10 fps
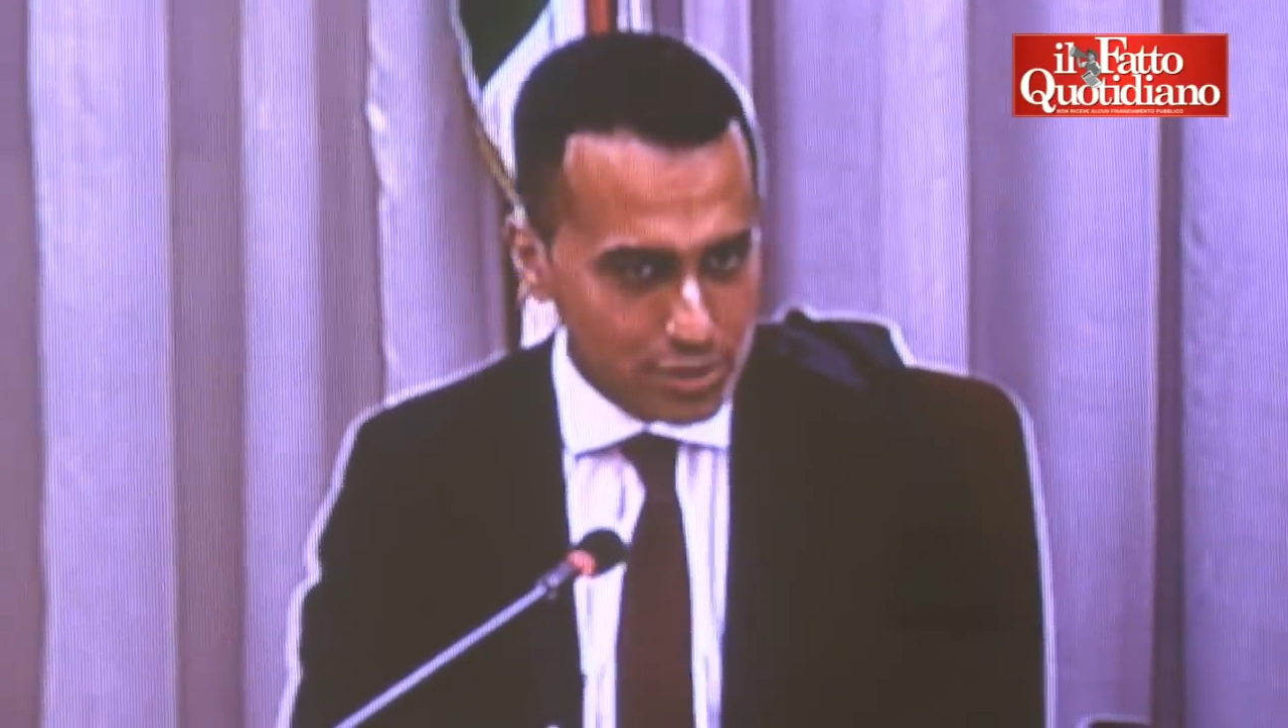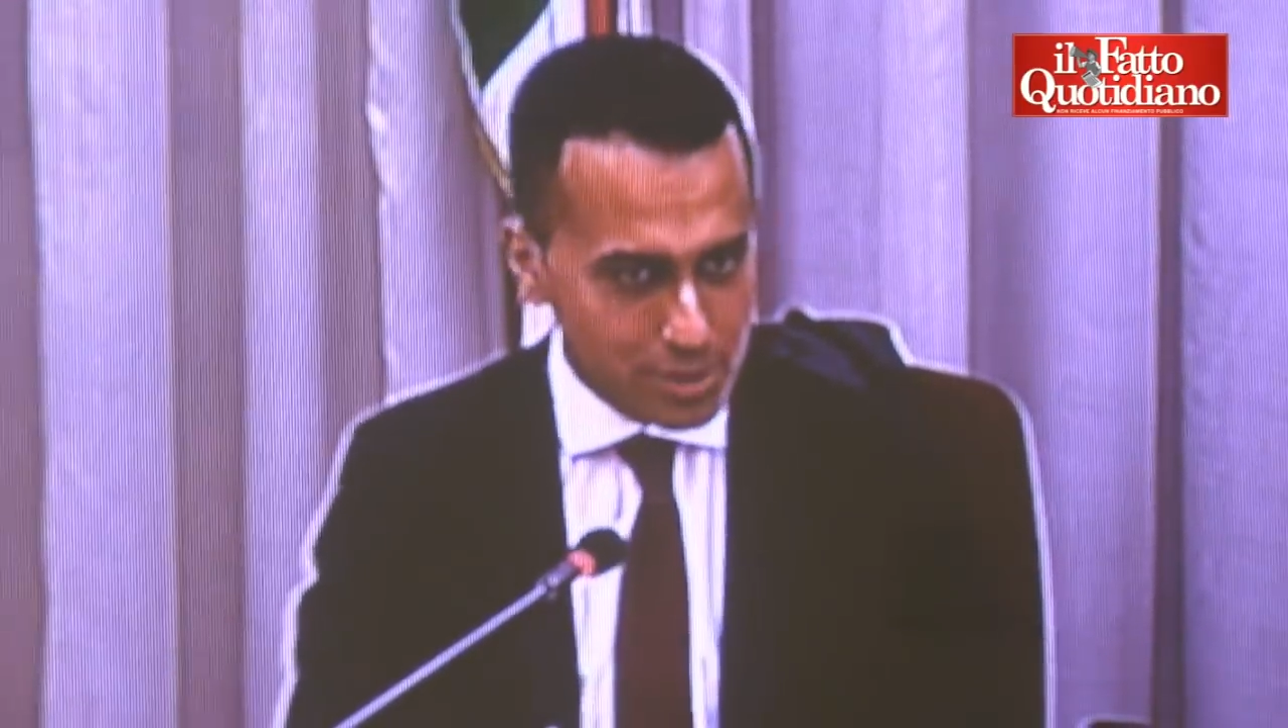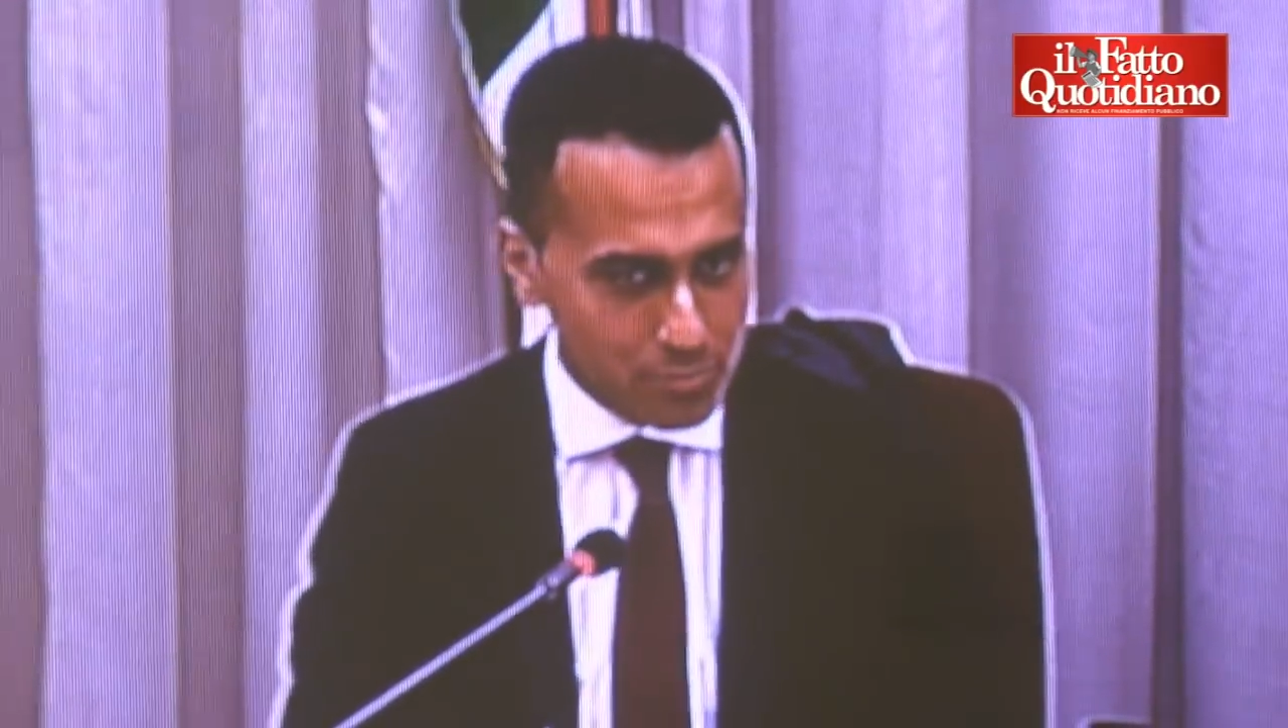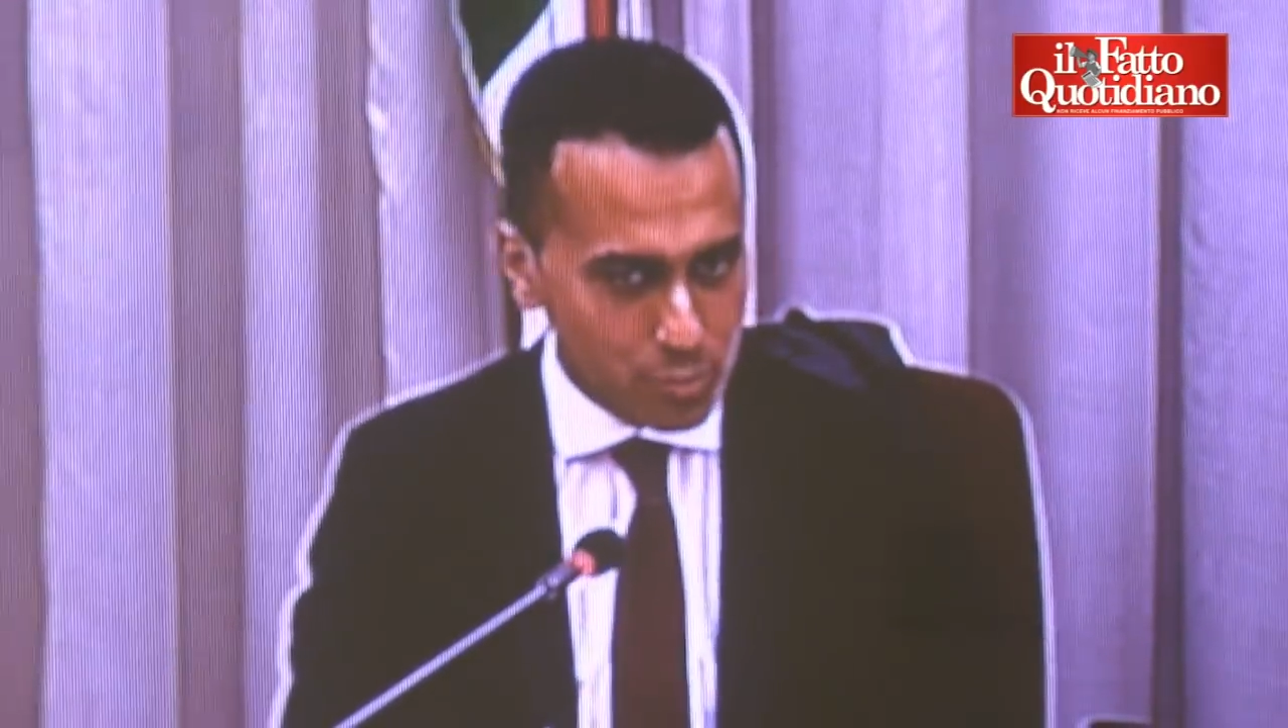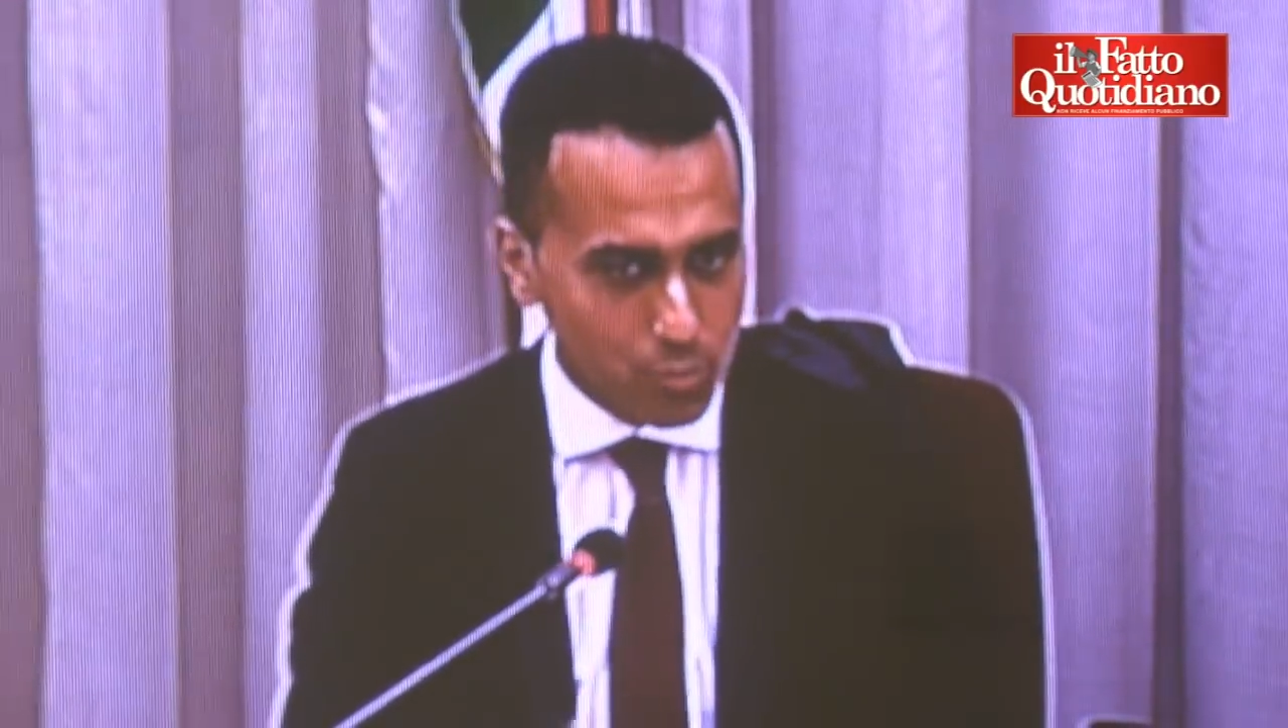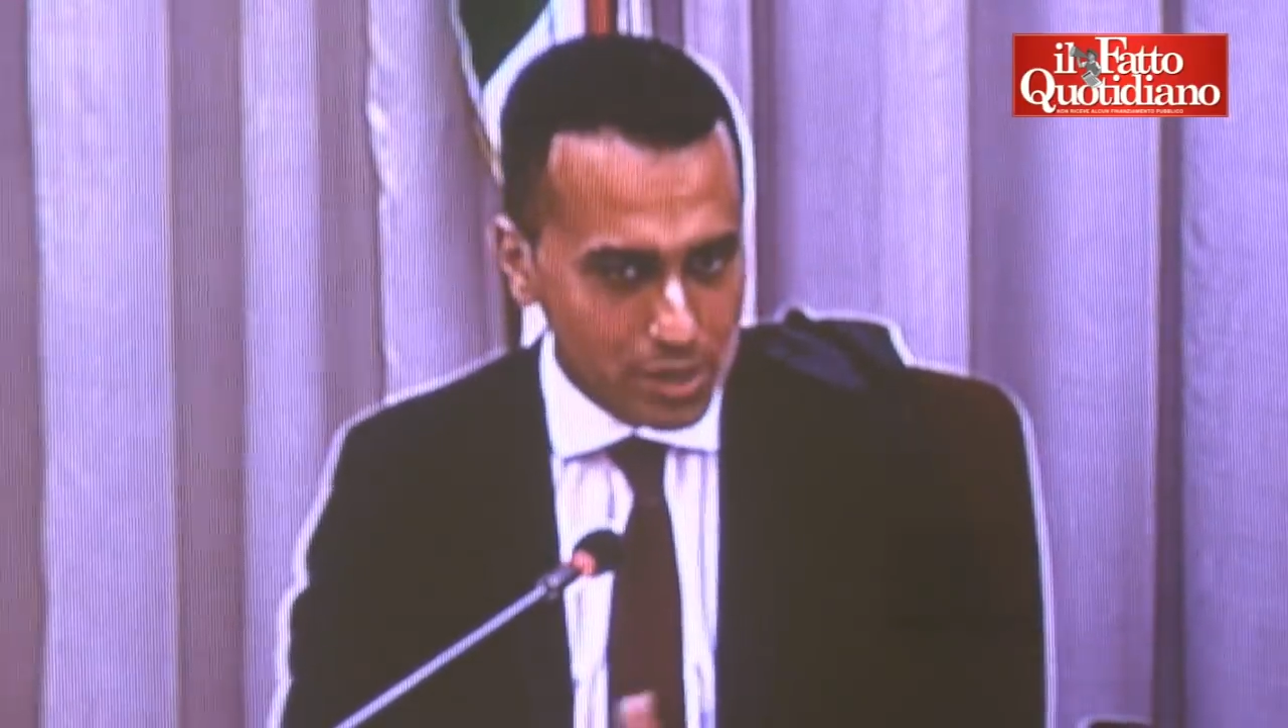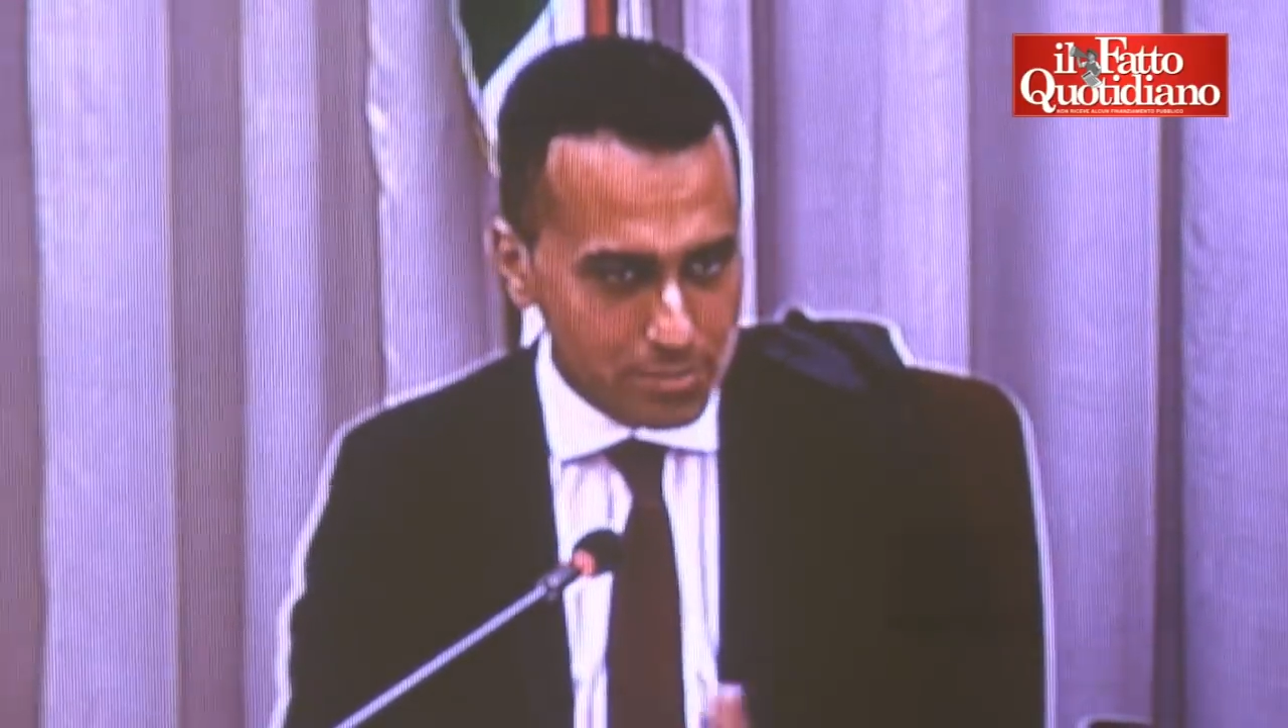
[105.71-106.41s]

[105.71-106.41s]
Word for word: tempo quelle